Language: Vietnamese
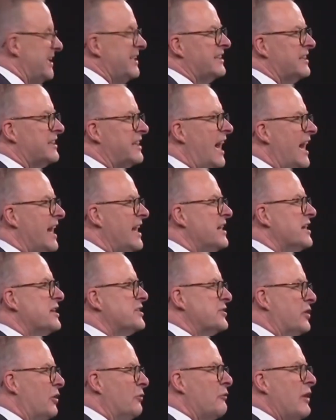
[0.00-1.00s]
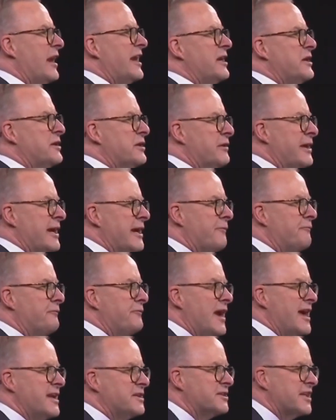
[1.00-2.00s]
là đồng sở hữu nhà, tức là
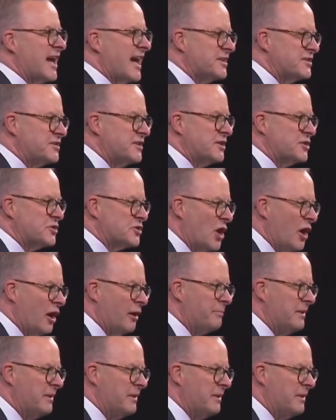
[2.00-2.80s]
share equity.